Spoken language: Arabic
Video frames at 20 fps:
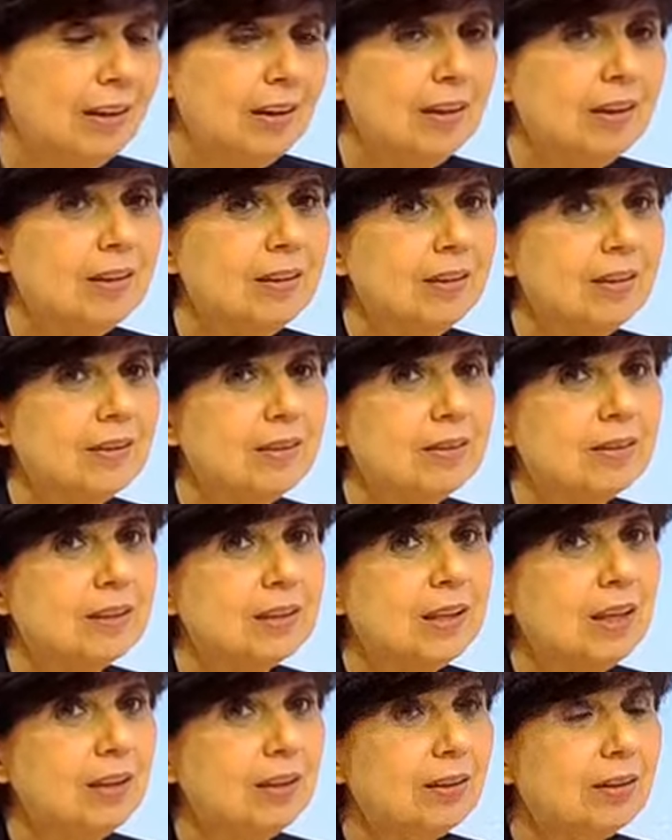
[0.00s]
آه،
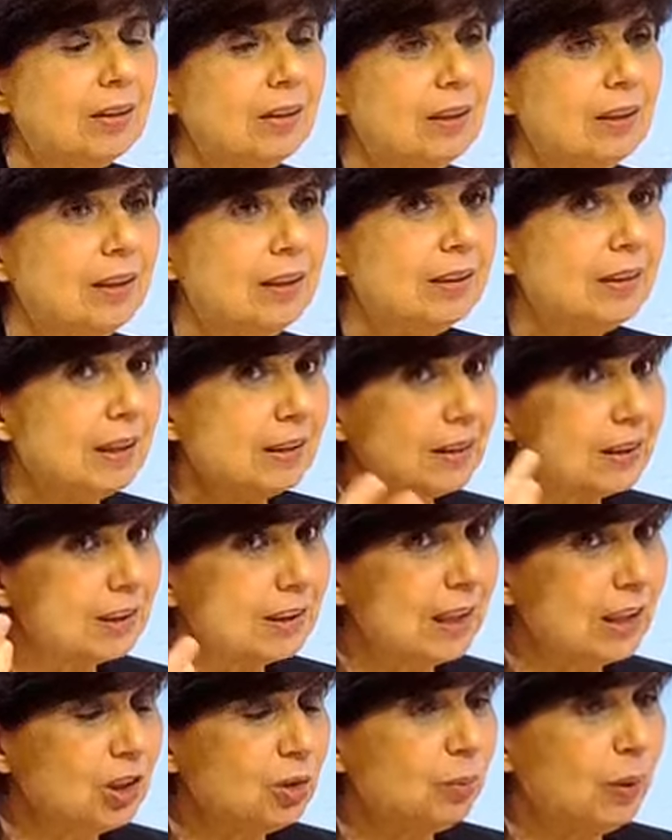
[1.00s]
صارت
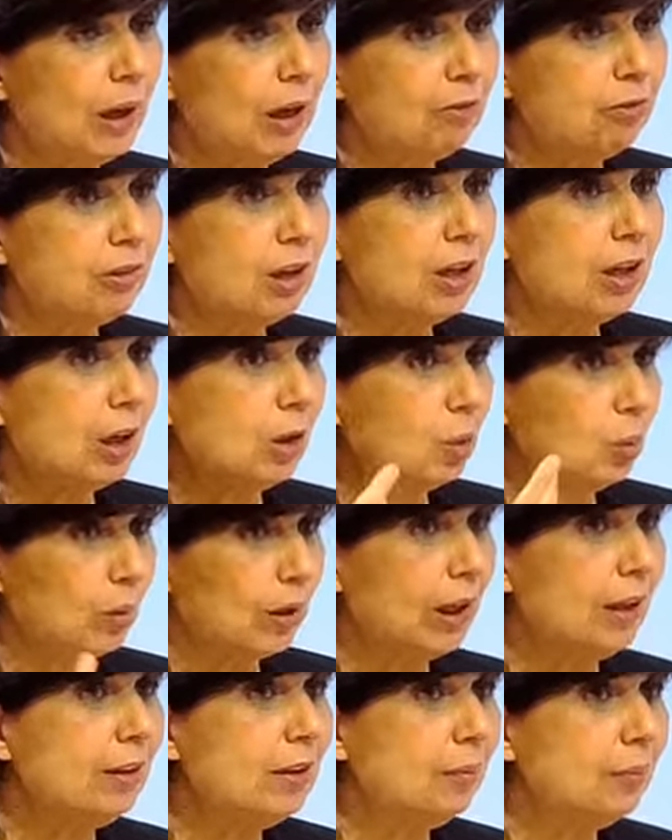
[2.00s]
تستجمع أفكارك
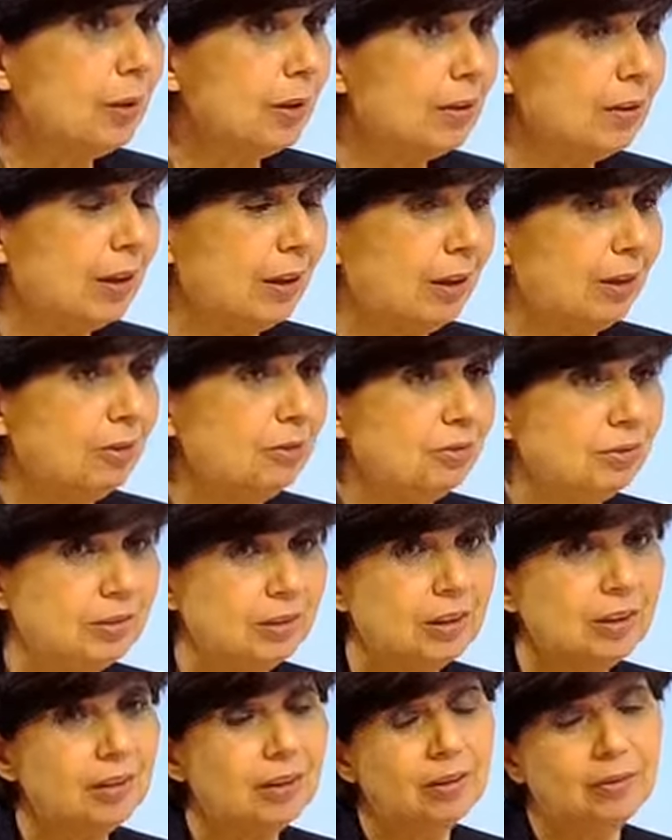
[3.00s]
وتقدم الضيف
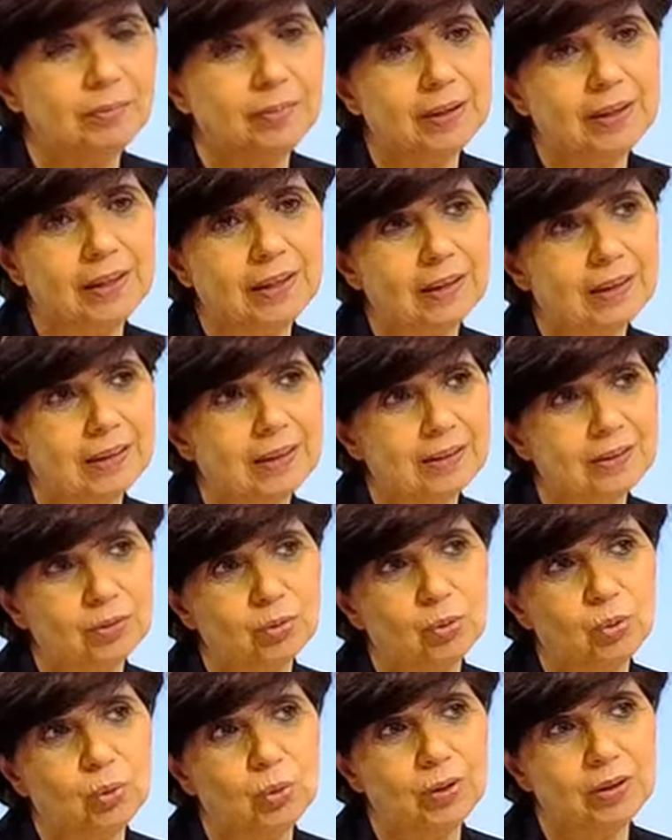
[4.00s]
بدك
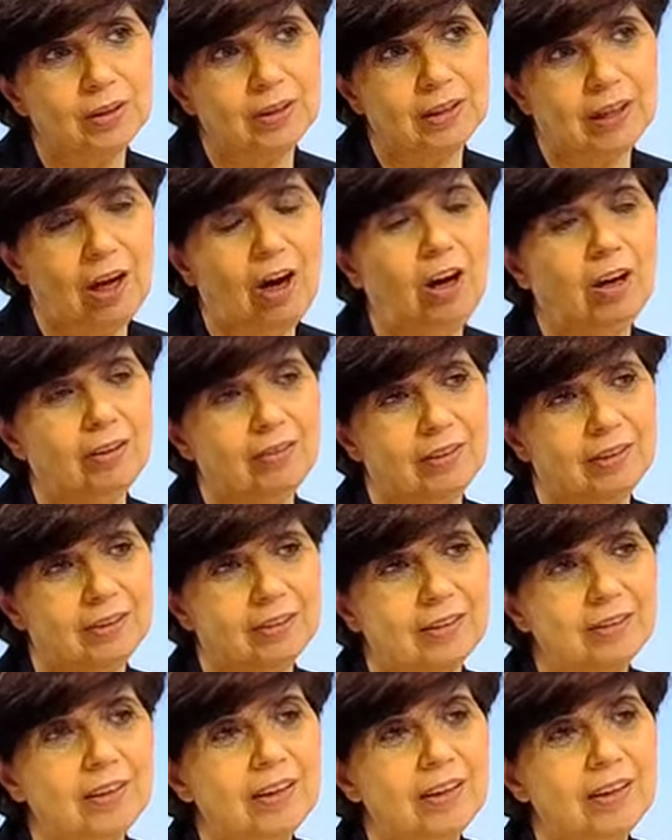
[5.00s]
تكون حاضر